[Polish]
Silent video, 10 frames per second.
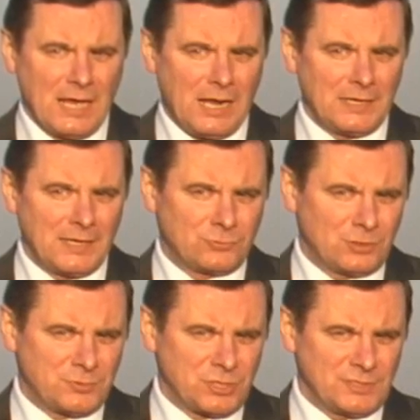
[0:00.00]
ale na
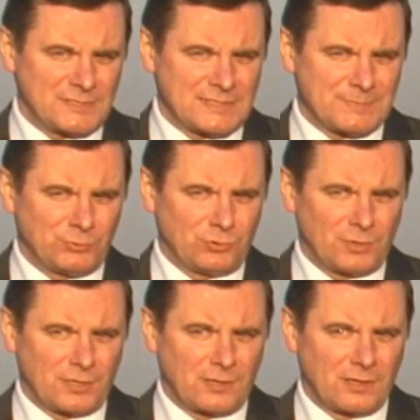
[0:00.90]
którym się nic nie
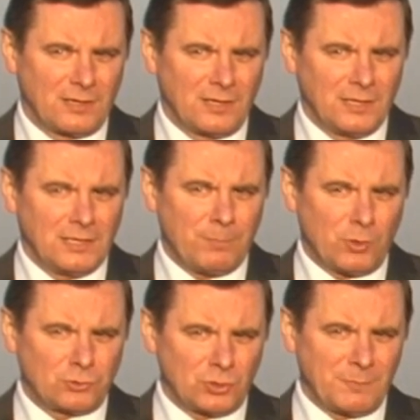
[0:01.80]
zbuduje i
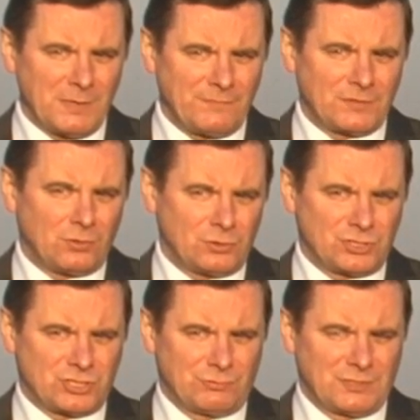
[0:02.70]
po którym nawet
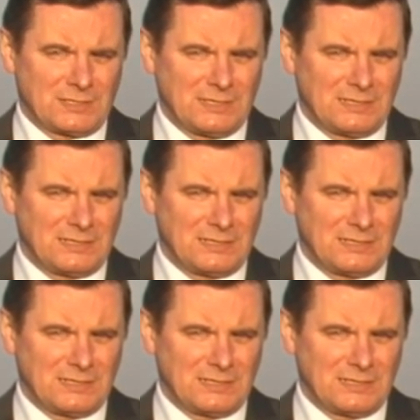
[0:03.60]
chodzić się nie da.